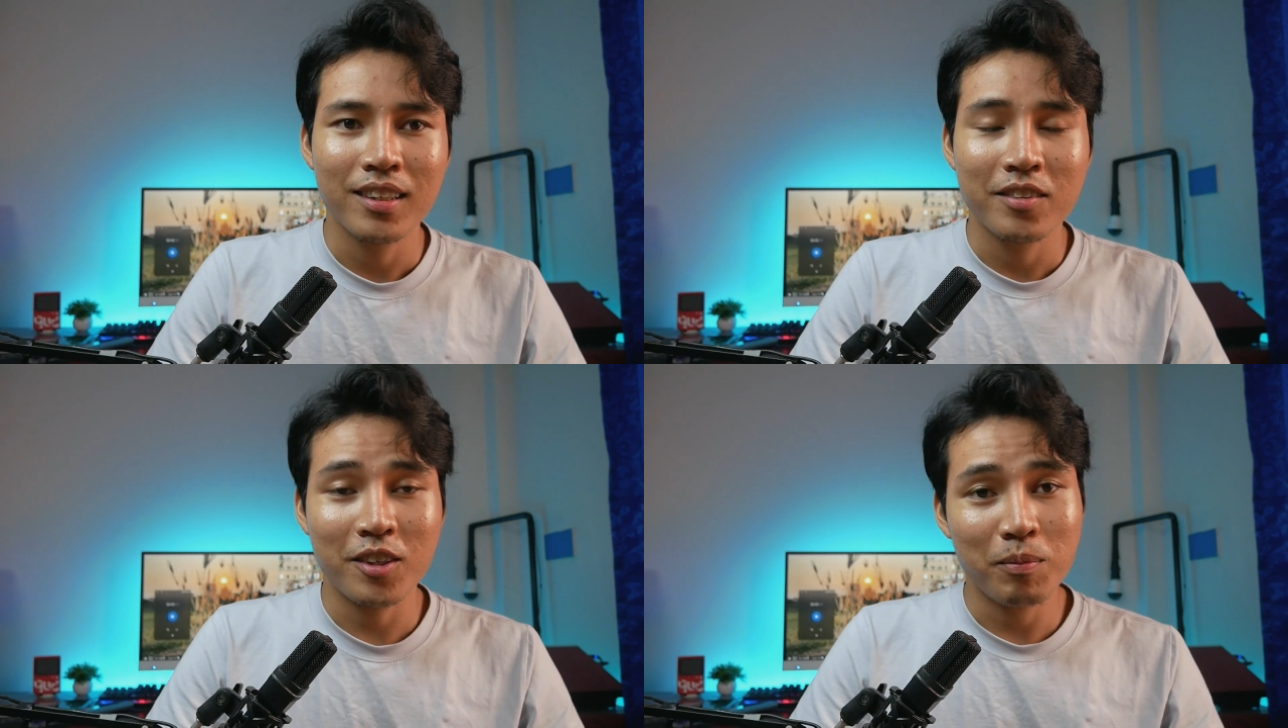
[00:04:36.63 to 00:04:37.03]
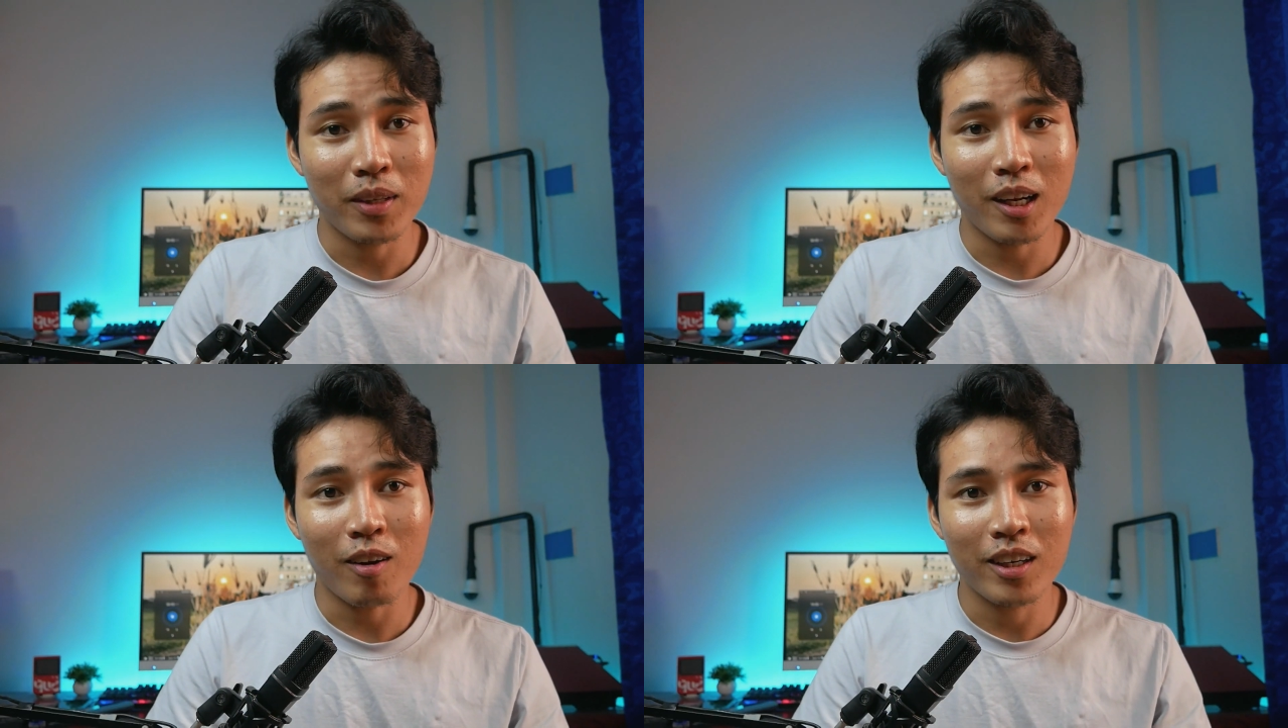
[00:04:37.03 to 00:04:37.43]
sự công
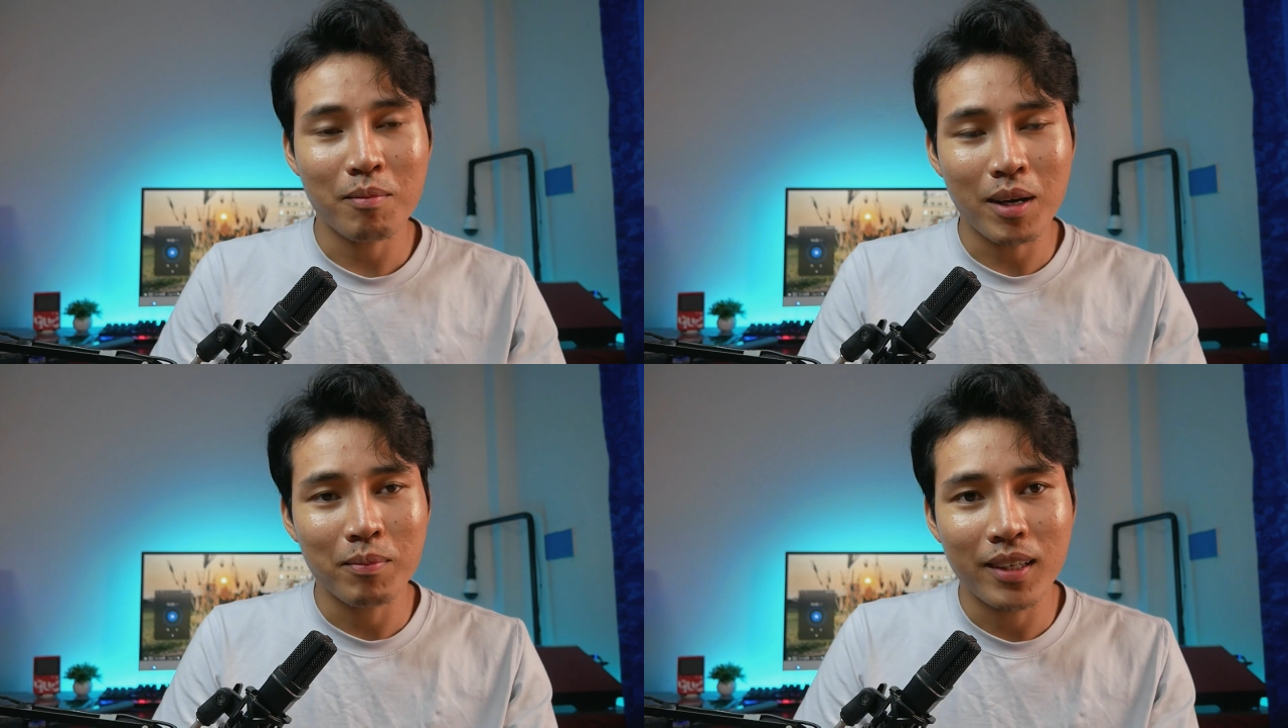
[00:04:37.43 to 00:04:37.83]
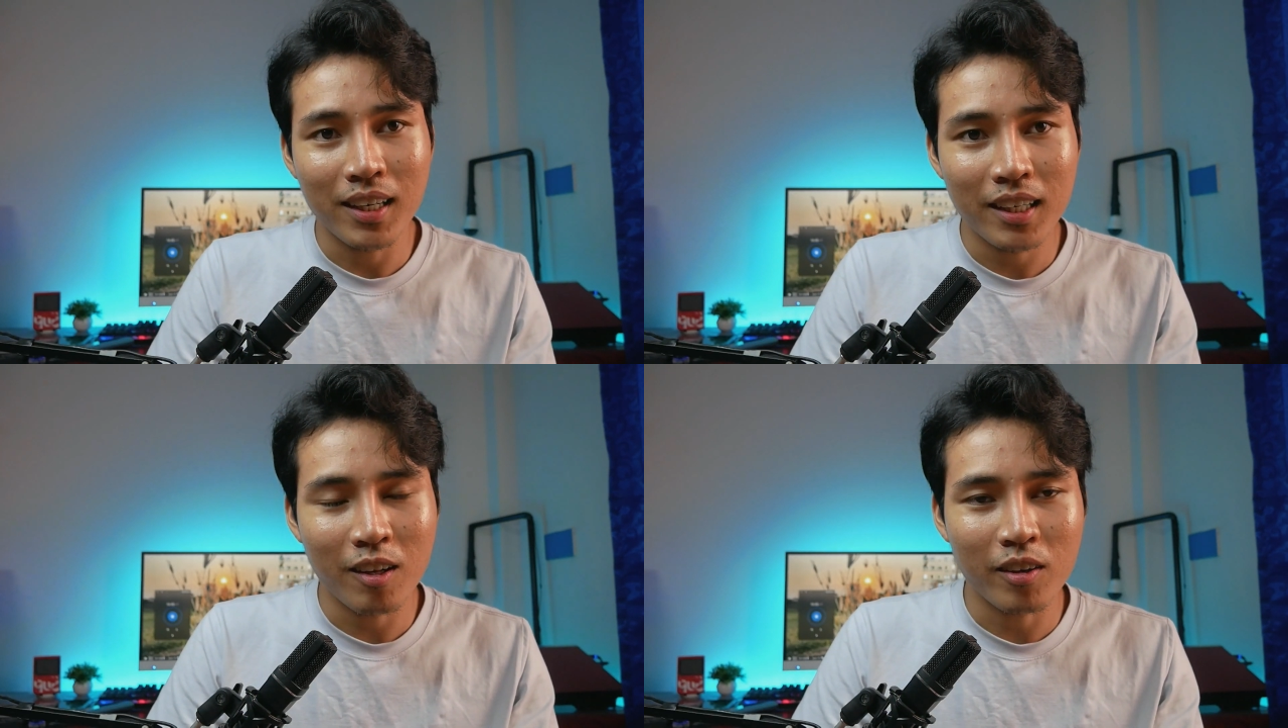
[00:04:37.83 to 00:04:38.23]
thành nó khi bàn mờ
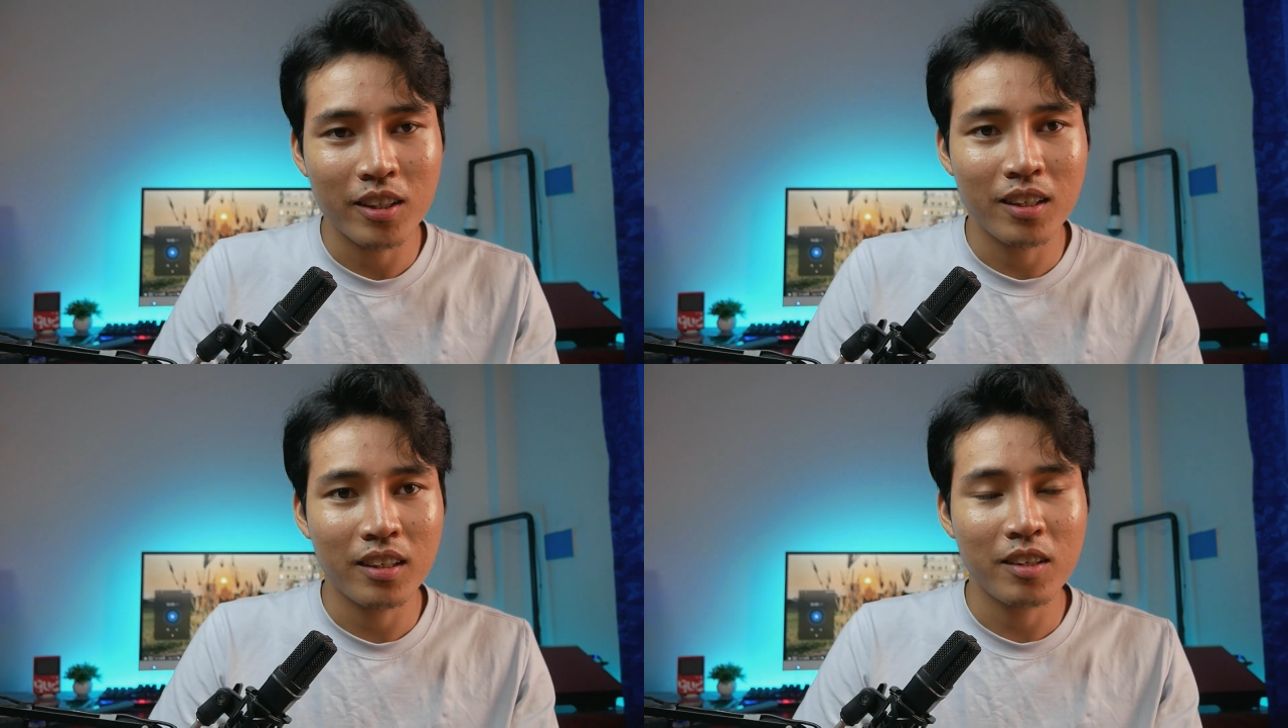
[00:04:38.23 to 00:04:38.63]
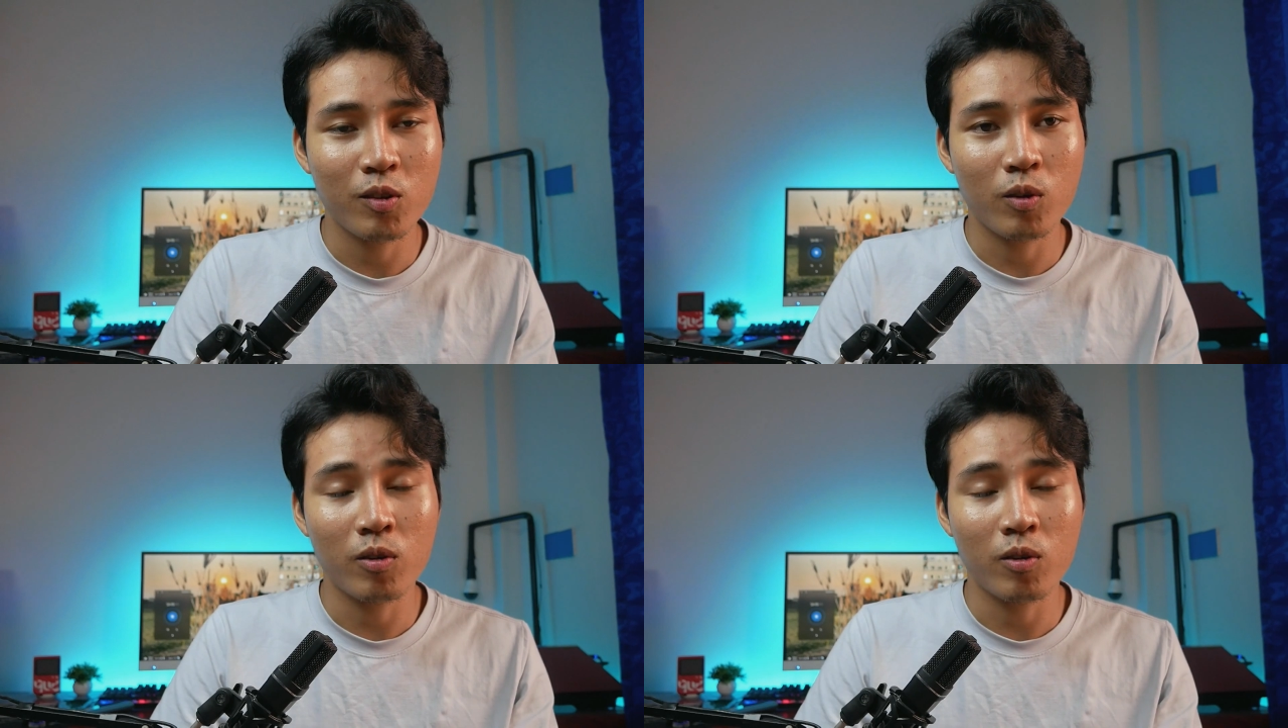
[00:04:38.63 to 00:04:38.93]
hay nó khi nghi sụp